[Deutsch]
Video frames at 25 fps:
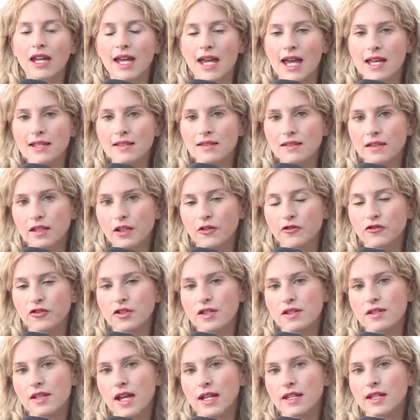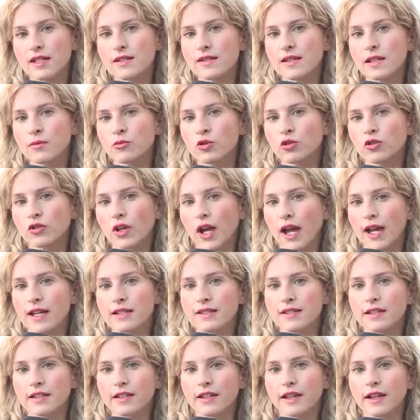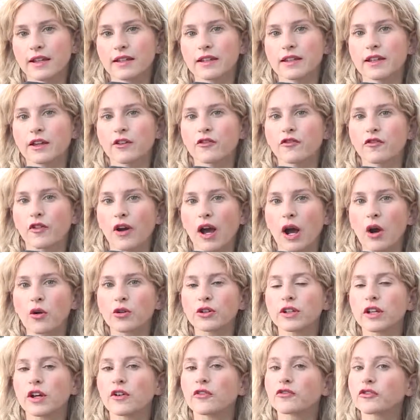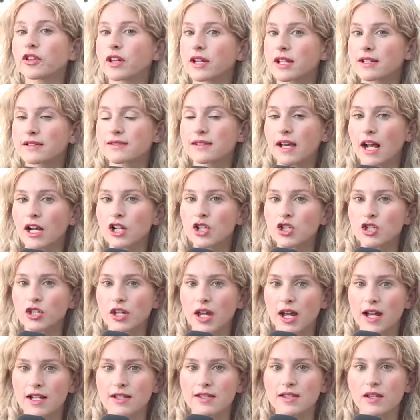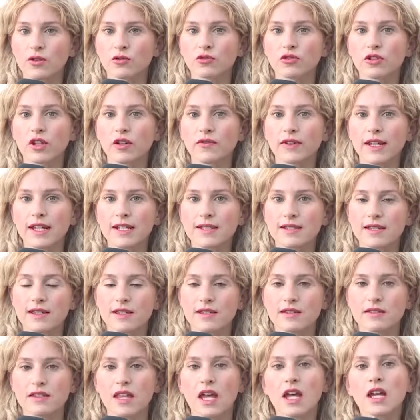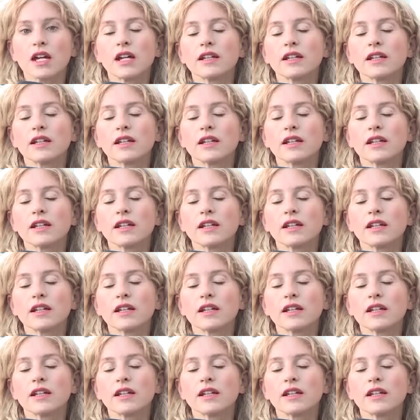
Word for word: Erst trifft es eine 37-jährige Frau, die auf der LaSalle-Straße unterwegs ist.